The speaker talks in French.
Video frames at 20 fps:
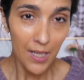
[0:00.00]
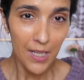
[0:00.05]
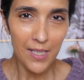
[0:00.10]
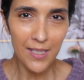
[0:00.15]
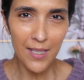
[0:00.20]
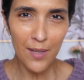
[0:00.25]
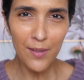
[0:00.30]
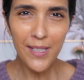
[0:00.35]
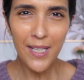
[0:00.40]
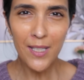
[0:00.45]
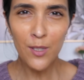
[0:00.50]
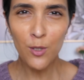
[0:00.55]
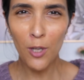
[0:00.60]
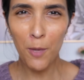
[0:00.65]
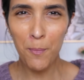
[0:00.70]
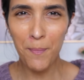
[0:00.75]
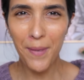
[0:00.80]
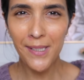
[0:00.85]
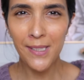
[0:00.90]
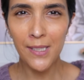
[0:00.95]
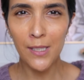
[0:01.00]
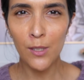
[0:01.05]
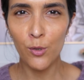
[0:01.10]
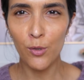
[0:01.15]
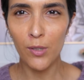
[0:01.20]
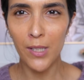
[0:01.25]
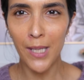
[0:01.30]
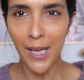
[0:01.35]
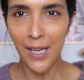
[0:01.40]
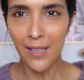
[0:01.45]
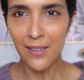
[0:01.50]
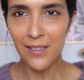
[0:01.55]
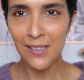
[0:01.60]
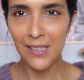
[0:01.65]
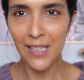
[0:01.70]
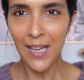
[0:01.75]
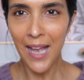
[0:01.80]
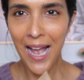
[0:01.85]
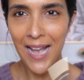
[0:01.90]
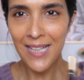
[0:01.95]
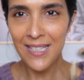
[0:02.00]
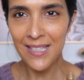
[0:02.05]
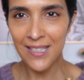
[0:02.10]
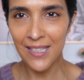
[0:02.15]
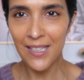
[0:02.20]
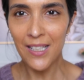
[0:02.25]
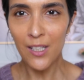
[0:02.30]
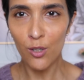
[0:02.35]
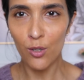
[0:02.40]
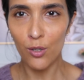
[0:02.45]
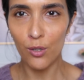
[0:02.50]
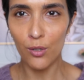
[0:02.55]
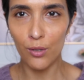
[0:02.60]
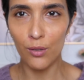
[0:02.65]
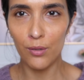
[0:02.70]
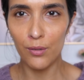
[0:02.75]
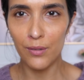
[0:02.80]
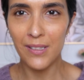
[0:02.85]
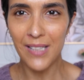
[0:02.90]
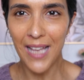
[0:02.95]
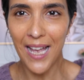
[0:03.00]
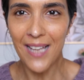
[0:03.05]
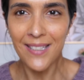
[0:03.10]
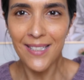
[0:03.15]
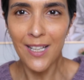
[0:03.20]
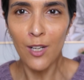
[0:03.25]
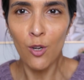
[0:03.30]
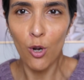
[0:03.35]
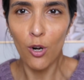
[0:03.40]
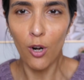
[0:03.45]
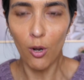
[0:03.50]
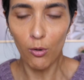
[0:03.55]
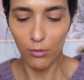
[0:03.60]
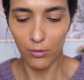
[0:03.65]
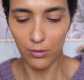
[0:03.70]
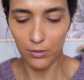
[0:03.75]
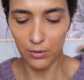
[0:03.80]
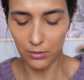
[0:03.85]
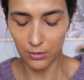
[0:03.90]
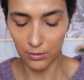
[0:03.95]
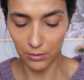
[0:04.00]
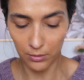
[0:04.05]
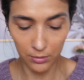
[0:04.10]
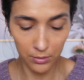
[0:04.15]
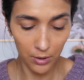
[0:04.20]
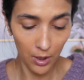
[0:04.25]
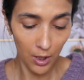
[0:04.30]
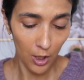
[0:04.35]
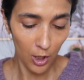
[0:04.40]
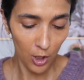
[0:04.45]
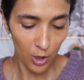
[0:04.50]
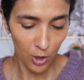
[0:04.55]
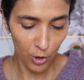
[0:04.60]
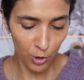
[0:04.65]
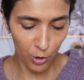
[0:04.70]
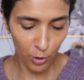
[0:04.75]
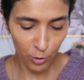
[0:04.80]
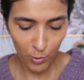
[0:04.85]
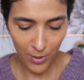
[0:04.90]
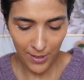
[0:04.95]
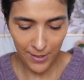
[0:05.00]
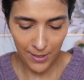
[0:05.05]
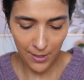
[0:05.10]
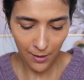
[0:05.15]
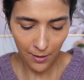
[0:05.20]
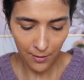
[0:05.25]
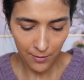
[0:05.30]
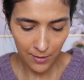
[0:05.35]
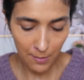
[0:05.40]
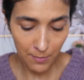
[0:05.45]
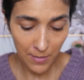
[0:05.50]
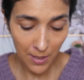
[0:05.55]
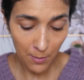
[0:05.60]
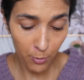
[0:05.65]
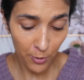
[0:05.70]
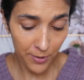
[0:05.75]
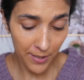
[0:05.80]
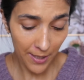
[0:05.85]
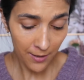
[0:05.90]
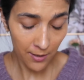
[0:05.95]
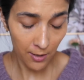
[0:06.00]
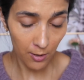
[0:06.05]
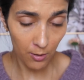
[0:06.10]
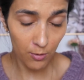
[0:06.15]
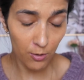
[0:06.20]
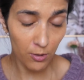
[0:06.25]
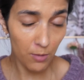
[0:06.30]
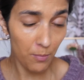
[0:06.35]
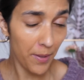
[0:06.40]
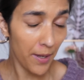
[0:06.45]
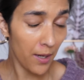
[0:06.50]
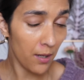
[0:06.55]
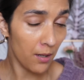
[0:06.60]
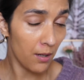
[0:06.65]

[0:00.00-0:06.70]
C'est une texture particulière, hein. euh, c'est assez, collant, euh, je dois dire. C'est peut-être pour ça que c'est une super